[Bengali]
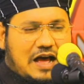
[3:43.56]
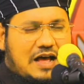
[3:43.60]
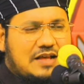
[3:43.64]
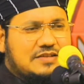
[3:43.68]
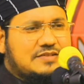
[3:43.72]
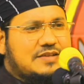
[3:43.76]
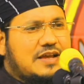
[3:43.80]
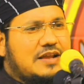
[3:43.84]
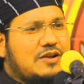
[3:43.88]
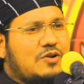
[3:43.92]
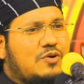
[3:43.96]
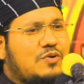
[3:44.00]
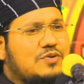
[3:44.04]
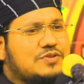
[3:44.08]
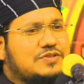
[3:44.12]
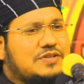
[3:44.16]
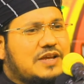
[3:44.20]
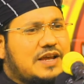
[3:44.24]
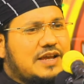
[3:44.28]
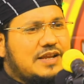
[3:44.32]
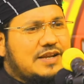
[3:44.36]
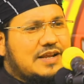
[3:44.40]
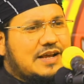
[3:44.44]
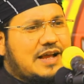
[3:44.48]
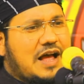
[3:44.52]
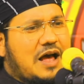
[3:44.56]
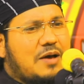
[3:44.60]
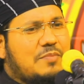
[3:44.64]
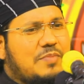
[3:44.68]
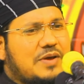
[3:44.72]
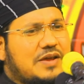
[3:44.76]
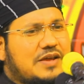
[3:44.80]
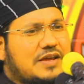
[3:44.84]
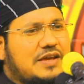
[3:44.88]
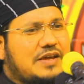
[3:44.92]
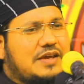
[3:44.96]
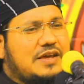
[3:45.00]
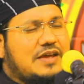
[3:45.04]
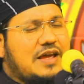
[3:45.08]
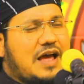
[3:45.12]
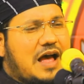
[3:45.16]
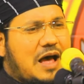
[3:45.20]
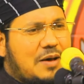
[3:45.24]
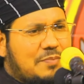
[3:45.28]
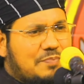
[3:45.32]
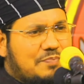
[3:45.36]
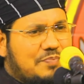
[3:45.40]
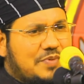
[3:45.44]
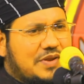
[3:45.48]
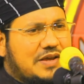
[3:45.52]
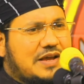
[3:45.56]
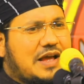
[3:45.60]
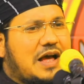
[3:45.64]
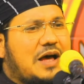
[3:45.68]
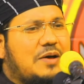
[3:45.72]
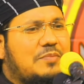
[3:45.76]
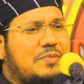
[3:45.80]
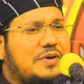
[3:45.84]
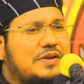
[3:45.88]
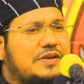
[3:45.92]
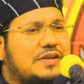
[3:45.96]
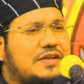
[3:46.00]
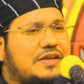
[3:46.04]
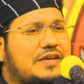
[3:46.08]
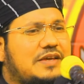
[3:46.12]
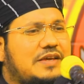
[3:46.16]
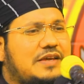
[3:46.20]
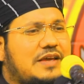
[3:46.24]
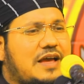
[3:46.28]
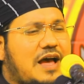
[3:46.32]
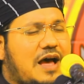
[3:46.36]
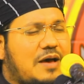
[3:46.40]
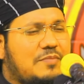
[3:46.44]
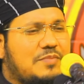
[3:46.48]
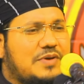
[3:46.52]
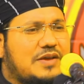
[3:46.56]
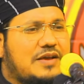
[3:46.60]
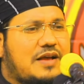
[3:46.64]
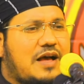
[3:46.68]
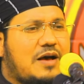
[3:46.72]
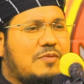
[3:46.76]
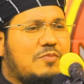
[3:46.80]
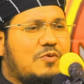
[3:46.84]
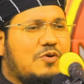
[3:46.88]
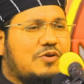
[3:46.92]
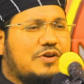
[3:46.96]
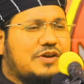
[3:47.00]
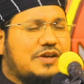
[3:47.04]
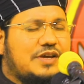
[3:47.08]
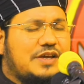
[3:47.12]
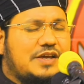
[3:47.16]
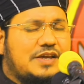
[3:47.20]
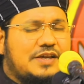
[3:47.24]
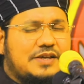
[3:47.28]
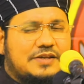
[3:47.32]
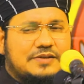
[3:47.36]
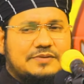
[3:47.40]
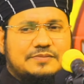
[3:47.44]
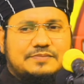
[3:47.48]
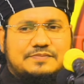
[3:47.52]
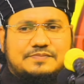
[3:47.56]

হাসান হোসাইন খাবে কি আপনি খাবেন কি আমি খাব কি